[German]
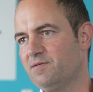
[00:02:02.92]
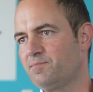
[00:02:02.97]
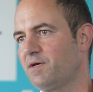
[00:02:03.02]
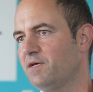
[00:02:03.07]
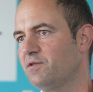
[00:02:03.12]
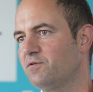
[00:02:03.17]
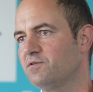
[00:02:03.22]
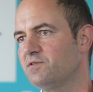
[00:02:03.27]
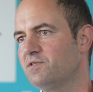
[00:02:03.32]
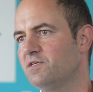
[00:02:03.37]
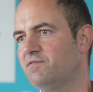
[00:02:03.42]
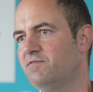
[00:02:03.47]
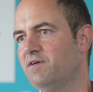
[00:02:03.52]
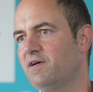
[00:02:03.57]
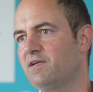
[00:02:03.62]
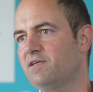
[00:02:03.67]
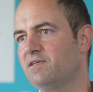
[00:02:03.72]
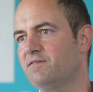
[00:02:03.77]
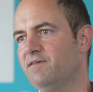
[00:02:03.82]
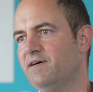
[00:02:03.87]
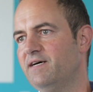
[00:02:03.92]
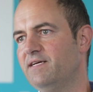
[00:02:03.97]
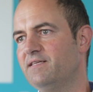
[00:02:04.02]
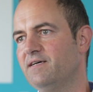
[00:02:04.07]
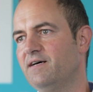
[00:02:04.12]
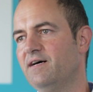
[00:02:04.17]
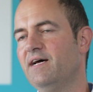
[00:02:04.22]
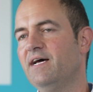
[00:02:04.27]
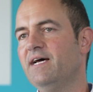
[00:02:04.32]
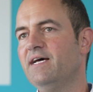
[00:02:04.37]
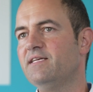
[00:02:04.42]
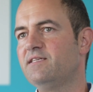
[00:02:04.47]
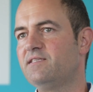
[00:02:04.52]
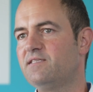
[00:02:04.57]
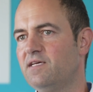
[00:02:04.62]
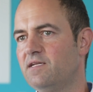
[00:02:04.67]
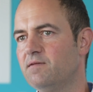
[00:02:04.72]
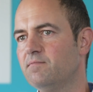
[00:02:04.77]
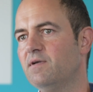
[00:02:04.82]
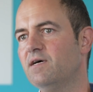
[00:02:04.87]
das bringt uns nicht wirklich weiter.
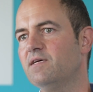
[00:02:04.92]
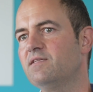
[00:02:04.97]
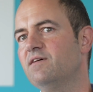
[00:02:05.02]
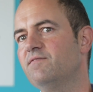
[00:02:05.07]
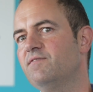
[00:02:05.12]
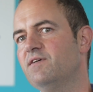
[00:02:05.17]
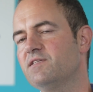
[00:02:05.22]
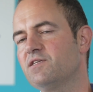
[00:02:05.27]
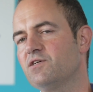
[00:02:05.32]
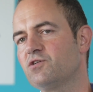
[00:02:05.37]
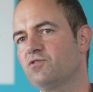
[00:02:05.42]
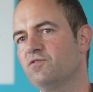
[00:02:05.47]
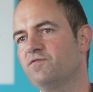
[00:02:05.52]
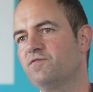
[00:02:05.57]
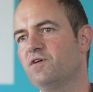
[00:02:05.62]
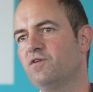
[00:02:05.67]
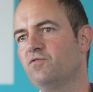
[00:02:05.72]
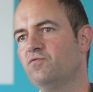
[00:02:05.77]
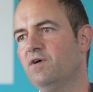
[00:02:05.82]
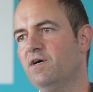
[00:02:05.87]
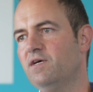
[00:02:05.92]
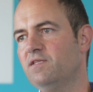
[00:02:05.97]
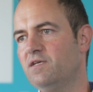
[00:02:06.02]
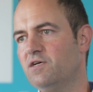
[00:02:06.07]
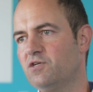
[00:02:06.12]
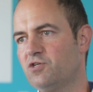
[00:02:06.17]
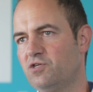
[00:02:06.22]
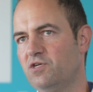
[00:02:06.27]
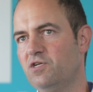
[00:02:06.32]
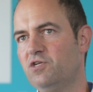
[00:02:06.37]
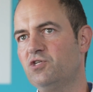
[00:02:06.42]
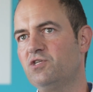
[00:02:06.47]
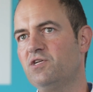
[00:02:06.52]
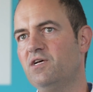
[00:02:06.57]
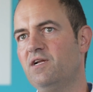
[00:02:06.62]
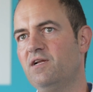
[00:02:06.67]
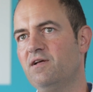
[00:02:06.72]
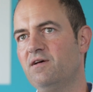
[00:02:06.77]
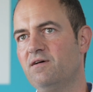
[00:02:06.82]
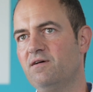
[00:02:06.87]
Sinn macht der Wasserstoff ja nur an der
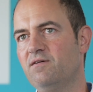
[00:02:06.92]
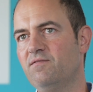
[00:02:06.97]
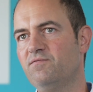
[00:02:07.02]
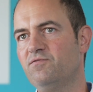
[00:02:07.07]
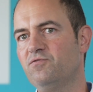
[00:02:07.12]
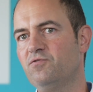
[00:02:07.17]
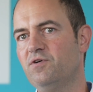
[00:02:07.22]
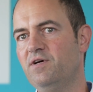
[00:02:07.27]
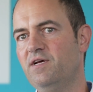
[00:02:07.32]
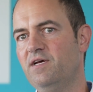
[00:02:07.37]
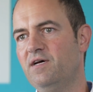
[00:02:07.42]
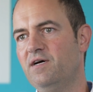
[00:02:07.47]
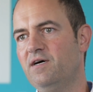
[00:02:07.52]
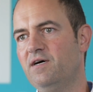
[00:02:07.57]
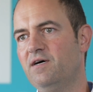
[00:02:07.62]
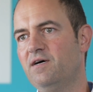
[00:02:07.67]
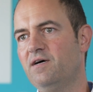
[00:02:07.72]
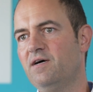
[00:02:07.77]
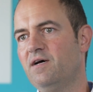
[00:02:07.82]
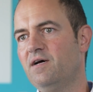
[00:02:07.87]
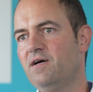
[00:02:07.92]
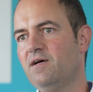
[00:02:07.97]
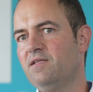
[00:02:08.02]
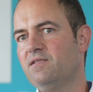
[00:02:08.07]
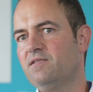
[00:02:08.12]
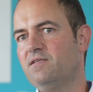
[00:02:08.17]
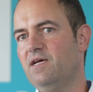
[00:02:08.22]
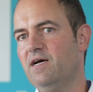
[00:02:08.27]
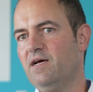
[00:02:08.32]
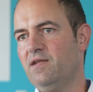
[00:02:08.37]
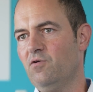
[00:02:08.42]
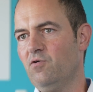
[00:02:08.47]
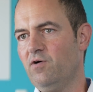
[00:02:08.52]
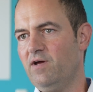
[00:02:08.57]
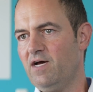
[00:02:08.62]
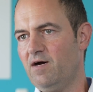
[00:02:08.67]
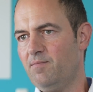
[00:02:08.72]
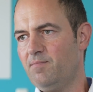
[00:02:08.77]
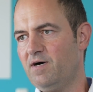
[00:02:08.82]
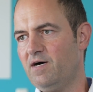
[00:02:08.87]
Schnittstelle, wo er die
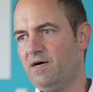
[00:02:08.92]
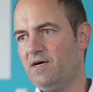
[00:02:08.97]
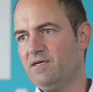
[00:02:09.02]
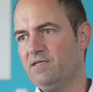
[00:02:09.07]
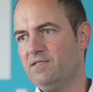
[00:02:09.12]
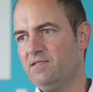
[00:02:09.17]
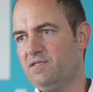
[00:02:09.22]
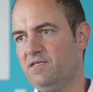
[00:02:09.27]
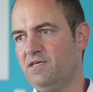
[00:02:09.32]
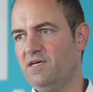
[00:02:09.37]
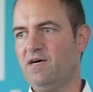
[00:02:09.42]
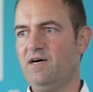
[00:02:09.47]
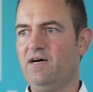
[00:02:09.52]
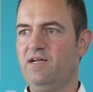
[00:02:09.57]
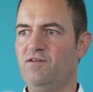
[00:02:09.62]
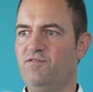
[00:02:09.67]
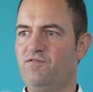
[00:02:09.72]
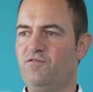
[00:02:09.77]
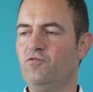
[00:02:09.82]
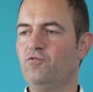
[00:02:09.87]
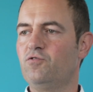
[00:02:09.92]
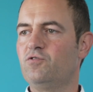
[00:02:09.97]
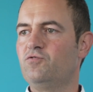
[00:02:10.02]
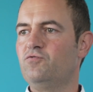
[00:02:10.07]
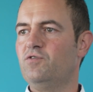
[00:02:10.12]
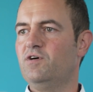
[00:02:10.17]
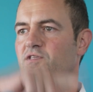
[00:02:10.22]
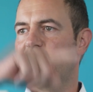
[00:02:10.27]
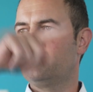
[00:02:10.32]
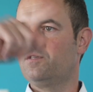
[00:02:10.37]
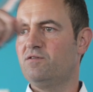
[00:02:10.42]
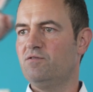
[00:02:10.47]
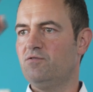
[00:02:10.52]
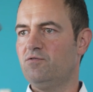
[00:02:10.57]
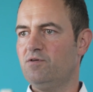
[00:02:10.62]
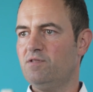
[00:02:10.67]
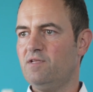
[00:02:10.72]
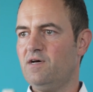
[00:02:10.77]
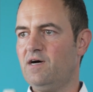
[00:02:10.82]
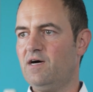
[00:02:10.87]
Erneuerbaren, die ja eine
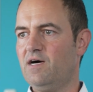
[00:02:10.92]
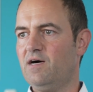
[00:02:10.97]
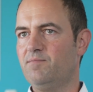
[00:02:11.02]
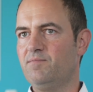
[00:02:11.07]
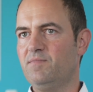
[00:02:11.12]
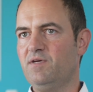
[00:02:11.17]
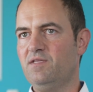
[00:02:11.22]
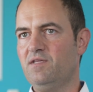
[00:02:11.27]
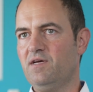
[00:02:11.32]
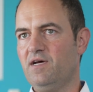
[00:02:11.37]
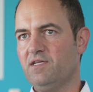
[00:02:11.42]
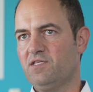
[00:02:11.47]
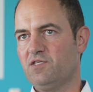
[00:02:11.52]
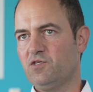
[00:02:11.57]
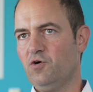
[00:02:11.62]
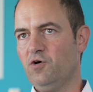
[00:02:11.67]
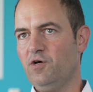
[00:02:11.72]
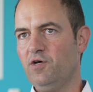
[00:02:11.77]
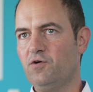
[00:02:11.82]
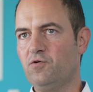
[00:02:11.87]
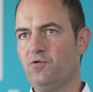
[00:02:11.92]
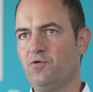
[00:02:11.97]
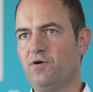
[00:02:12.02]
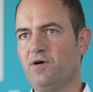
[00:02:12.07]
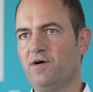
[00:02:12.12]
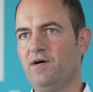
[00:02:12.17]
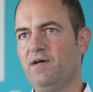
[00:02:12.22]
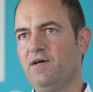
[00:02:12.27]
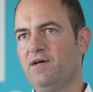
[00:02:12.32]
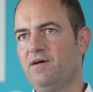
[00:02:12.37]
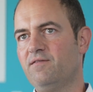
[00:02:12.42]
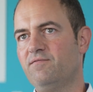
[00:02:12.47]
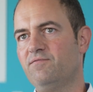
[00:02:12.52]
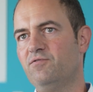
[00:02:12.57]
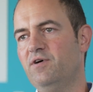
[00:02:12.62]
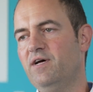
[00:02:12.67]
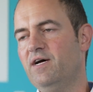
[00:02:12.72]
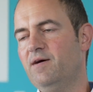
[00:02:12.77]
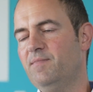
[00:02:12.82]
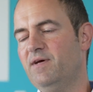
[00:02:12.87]
Fluktuation haben in der Erzeugung,
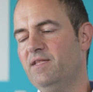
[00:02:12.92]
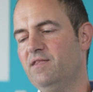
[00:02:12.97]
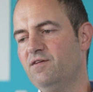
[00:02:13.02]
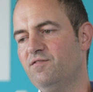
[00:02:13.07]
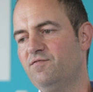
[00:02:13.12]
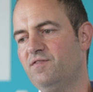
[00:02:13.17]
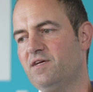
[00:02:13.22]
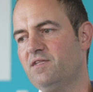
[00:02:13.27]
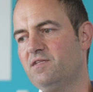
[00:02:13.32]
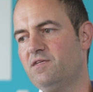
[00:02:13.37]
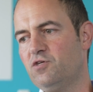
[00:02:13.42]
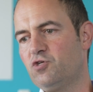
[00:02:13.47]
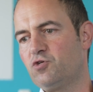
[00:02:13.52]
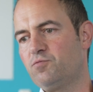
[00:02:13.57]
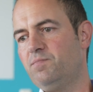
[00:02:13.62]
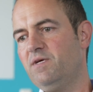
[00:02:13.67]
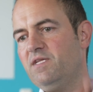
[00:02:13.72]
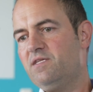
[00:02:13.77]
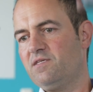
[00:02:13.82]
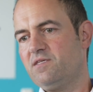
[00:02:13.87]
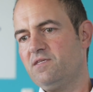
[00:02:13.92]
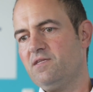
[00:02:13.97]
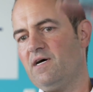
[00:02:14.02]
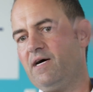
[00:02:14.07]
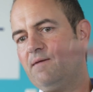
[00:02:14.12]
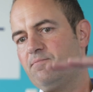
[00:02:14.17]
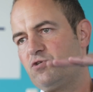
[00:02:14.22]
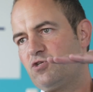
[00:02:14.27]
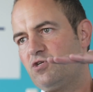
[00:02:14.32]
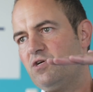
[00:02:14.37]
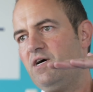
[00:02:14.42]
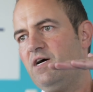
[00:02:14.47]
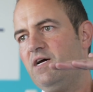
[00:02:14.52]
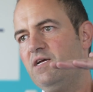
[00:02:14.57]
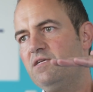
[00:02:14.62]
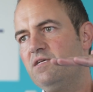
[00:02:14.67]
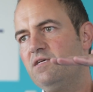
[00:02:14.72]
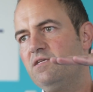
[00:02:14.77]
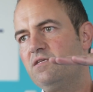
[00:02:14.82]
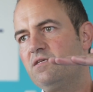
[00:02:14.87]
wo er im Endeffekt die Spitzen
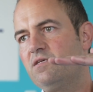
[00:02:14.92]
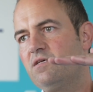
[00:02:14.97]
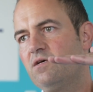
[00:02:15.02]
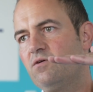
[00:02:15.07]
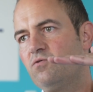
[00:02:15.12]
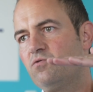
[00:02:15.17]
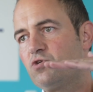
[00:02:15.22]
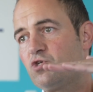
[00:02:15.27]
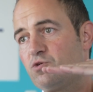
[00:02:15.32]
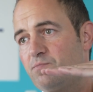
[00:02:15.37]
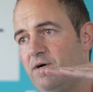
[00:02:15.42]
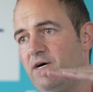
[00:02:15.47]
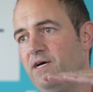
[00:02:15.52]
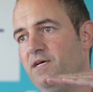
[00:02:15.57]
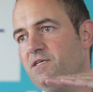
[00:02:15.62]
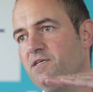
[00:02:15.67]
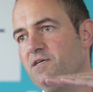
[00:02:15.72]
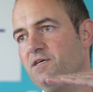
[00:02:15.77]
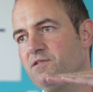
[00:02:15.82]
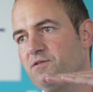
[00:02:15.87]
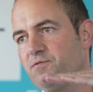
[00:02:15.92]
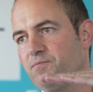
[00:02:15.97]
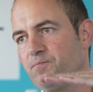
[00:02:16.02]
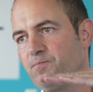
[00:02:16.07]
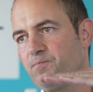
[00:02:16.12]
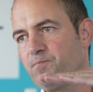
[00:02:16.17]
abschneidet und speichert.